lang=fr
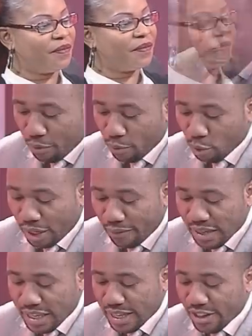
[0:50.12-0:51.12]
Et vous, vous
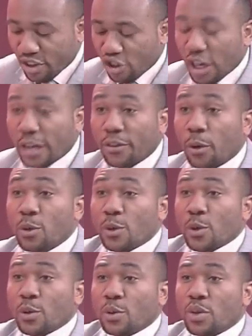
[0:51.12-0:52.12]
travaillez déjà dans le
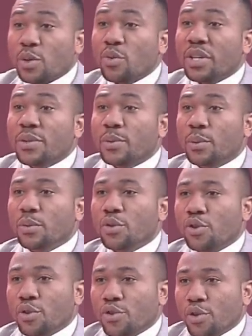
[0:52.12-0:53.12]
sens d'éducation
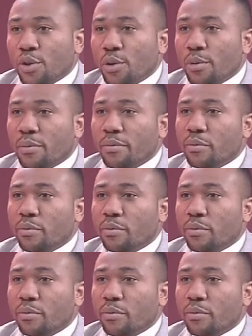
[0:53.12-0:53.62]
des jeunes gens,